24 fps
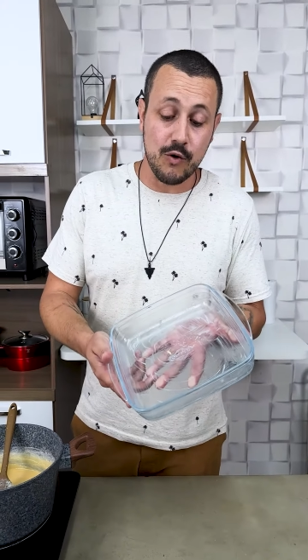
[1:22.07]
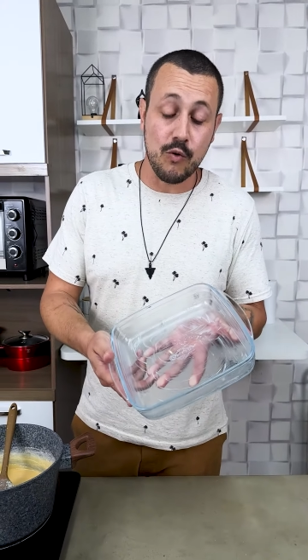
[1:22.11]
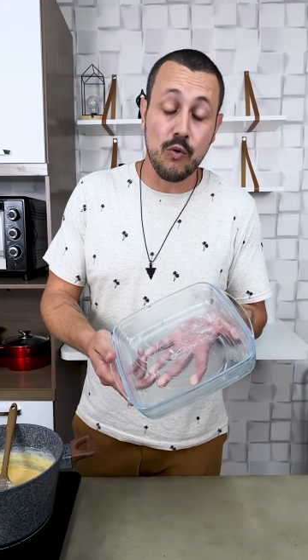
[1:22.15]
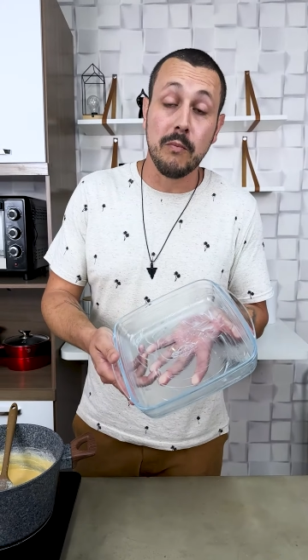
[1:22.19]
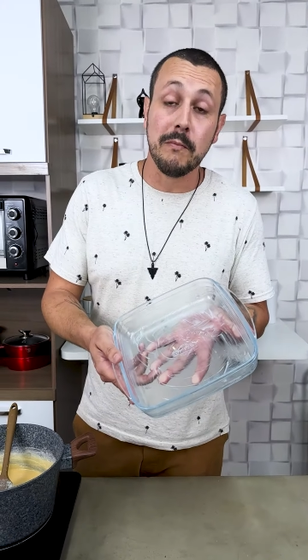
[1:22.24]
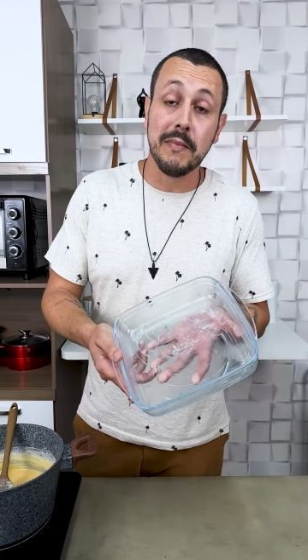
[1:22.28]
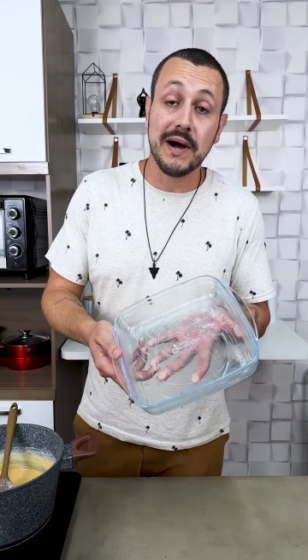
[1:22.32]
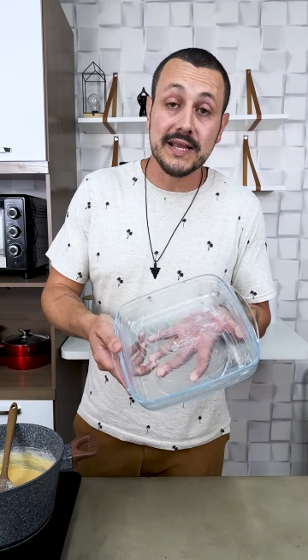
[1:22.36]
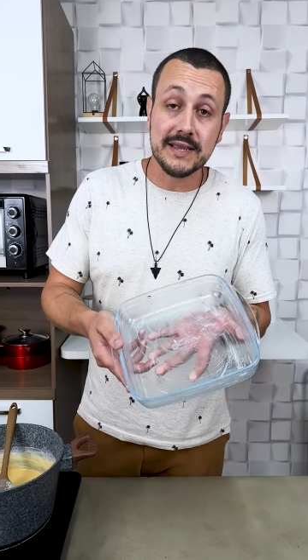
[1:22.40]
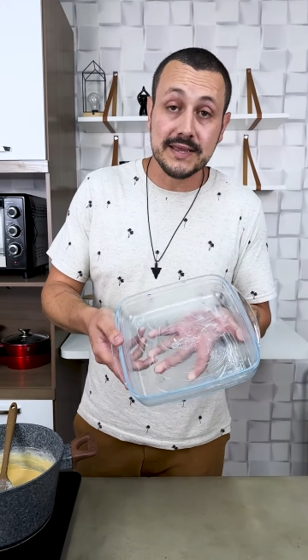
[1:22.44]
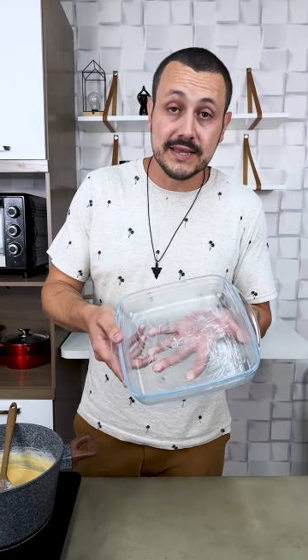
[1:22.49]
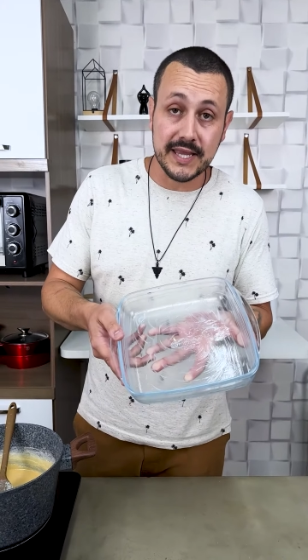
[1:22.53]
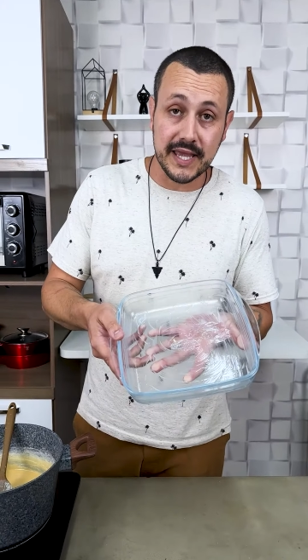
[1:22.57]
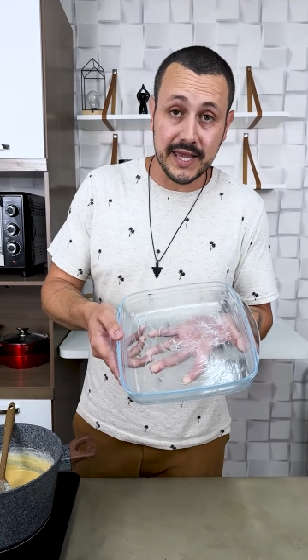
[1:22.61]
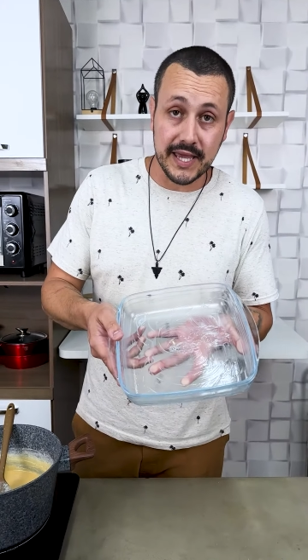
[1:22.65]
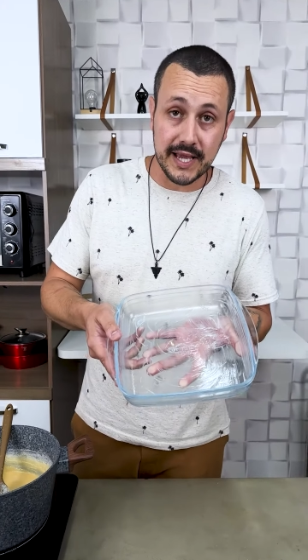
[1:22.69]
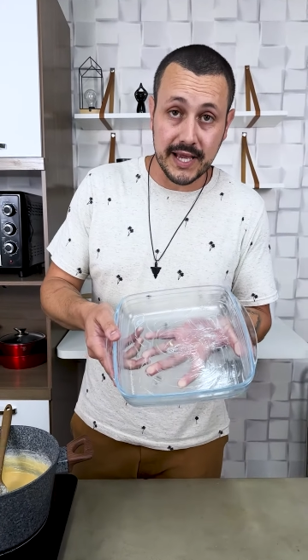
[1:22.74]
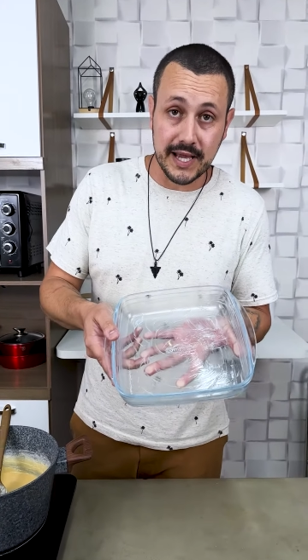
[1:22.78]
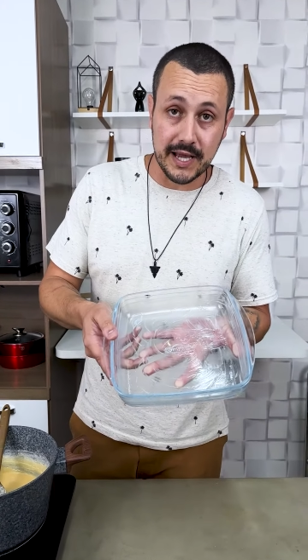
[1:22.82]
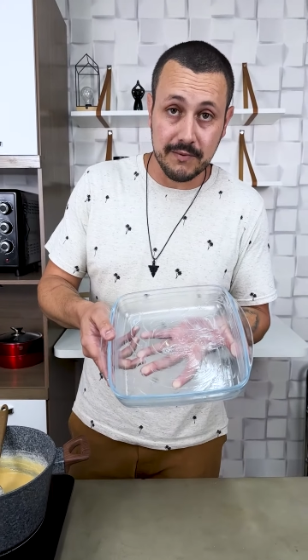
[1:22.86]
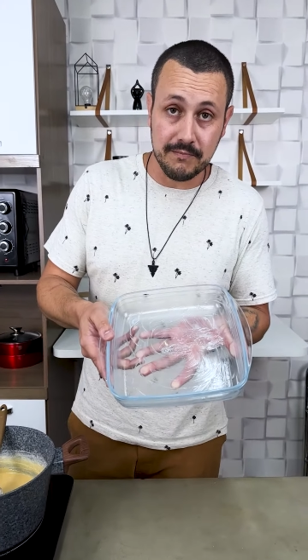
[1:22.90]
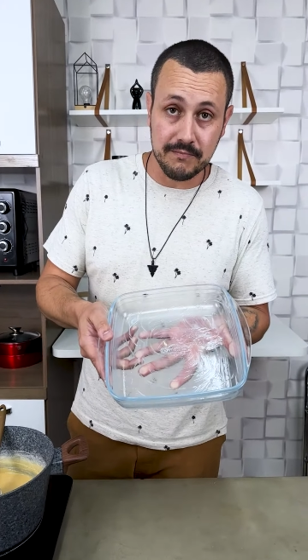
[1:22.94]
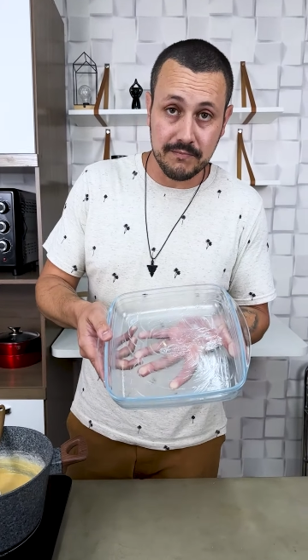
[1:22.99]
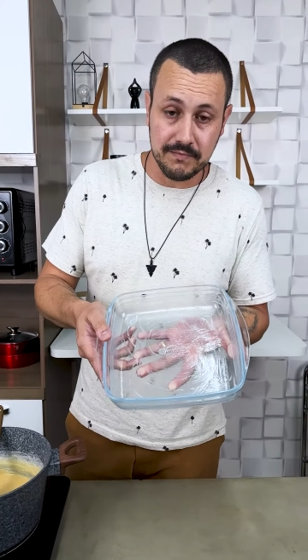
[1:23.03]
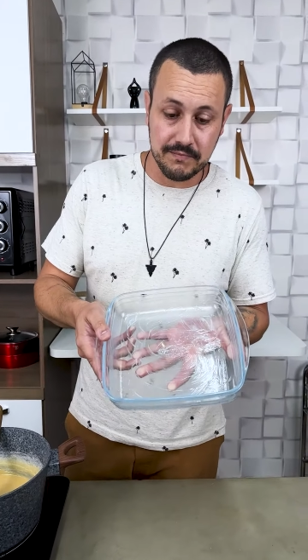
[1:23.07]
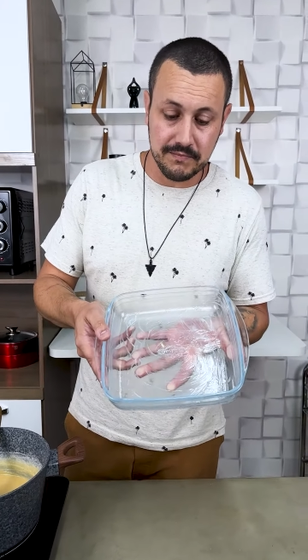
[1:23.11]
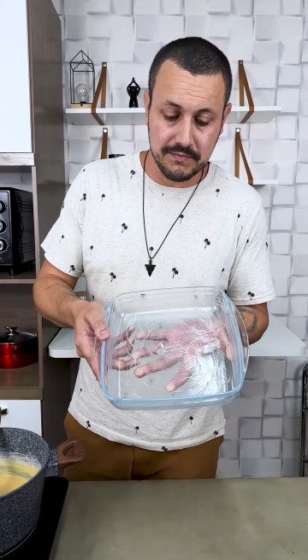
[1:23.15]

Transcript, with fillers: Un té con mantequilla,